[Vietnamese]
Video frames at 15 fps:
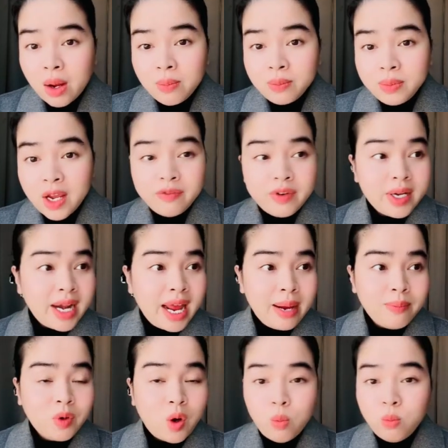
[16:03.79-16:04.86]
không dân Việt
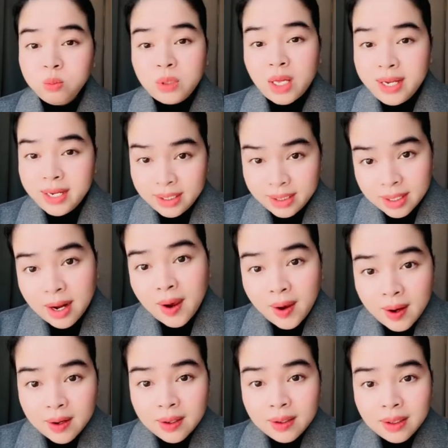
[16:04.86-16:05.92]
Nam cúng tiền cho
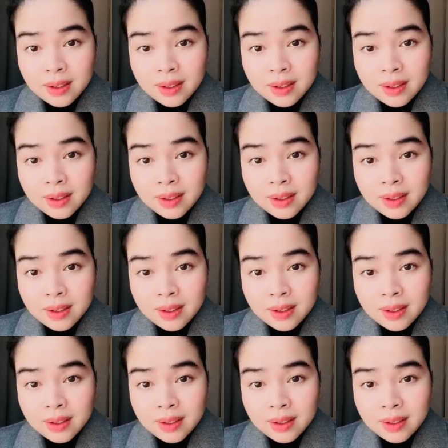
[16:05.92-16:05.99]
nó